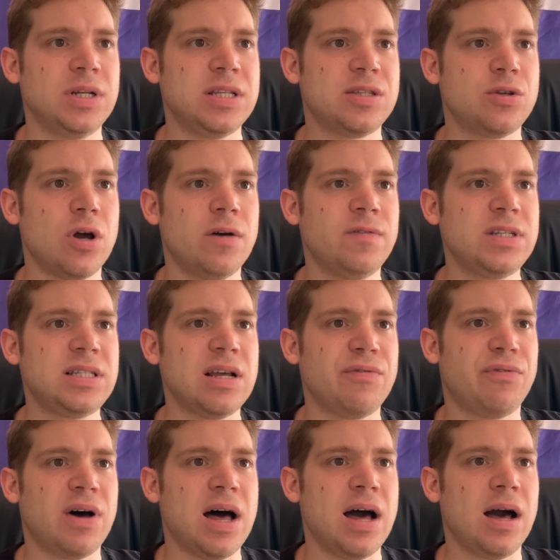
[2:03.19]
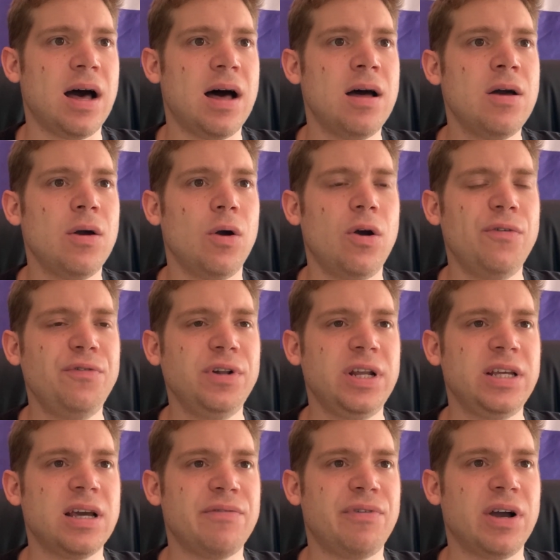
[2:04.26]
um den Service der Fahrer
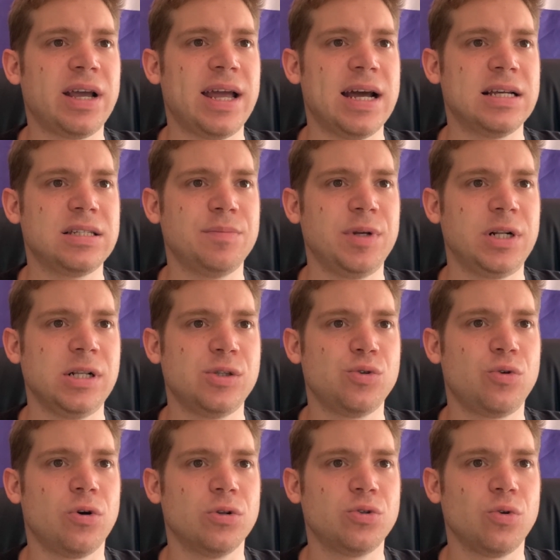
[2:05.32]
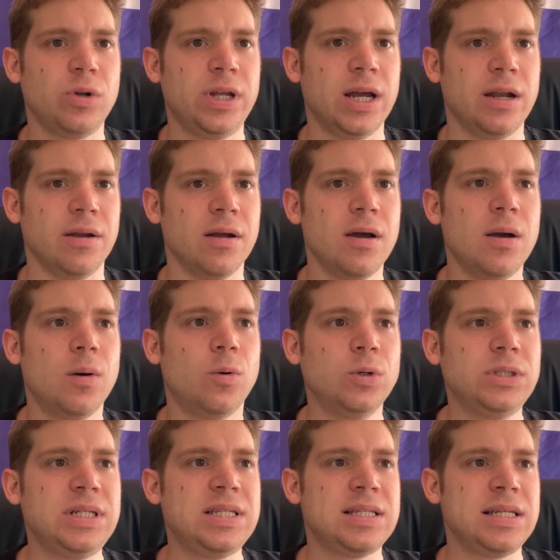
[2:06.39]
öffentlicher Verkehrsmittel zu kontrollieren
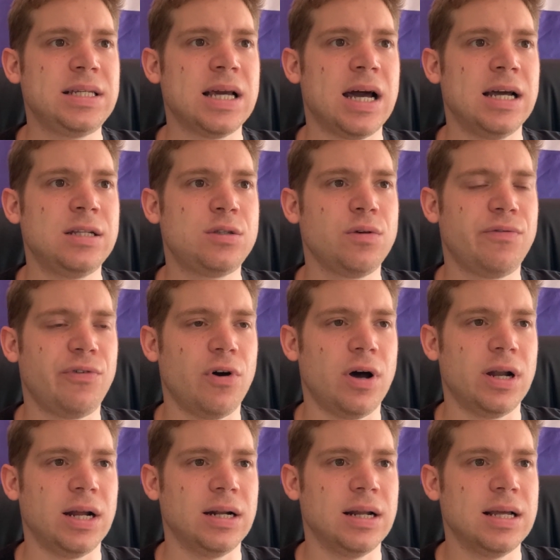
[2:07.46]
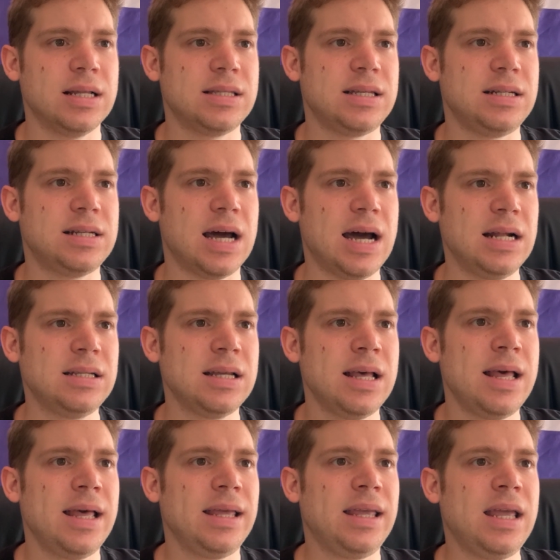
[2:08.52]
und die Sicherheit zu fördern. Zitat,
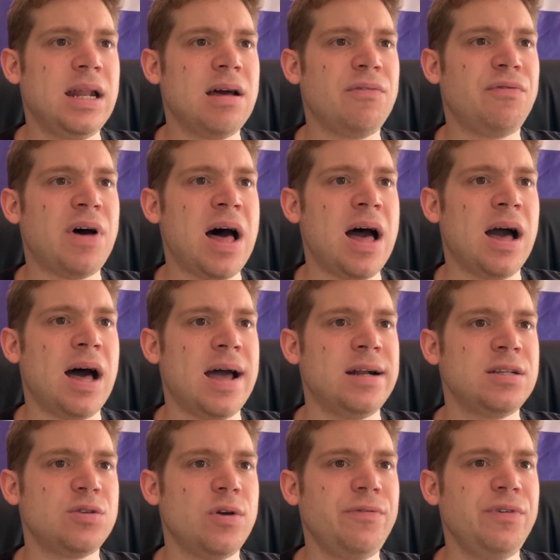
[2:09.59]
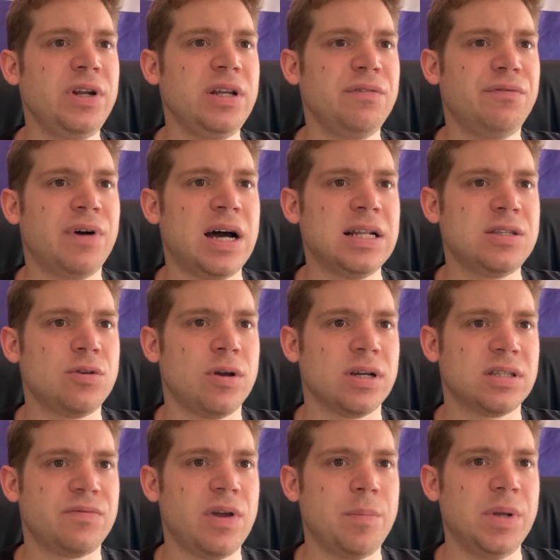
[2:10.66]
jeder Fahrer eines öffentlichen
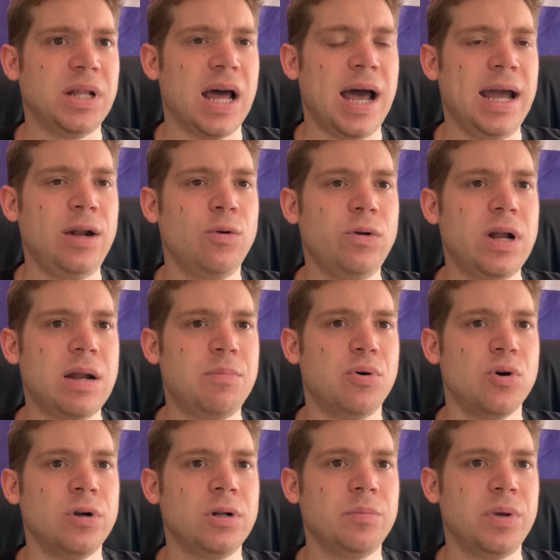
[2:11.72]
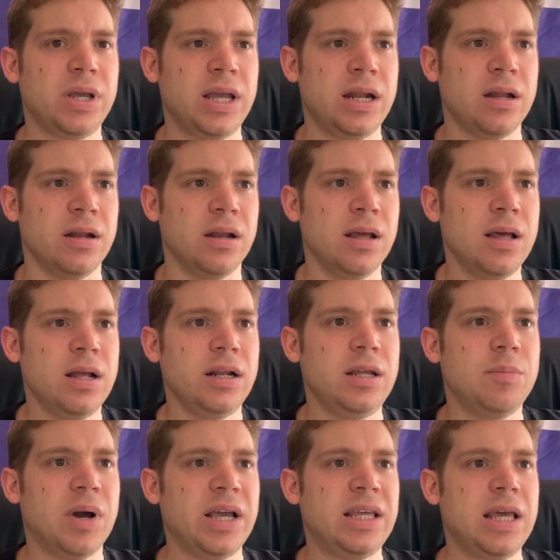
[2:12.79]
Fahrzeugs wird mit 100 Punkten beginnen, die
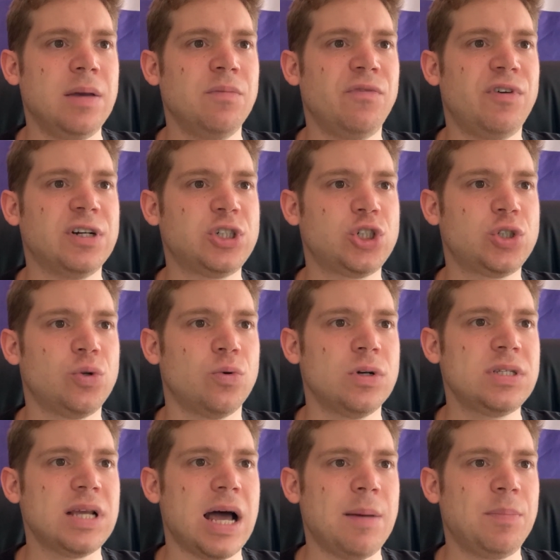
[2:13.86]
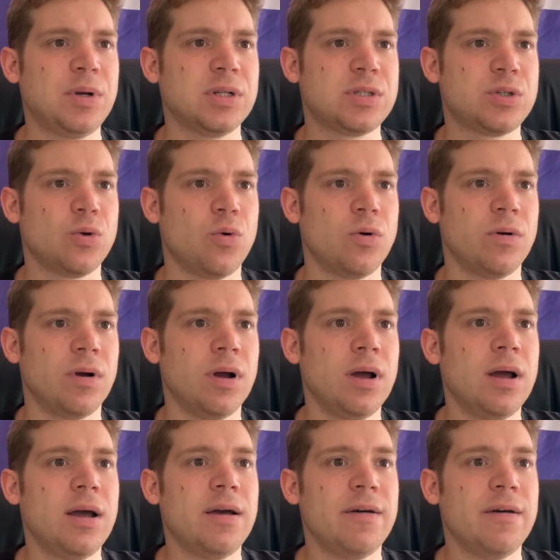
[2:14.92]
bei jedem Verstoß abgezogen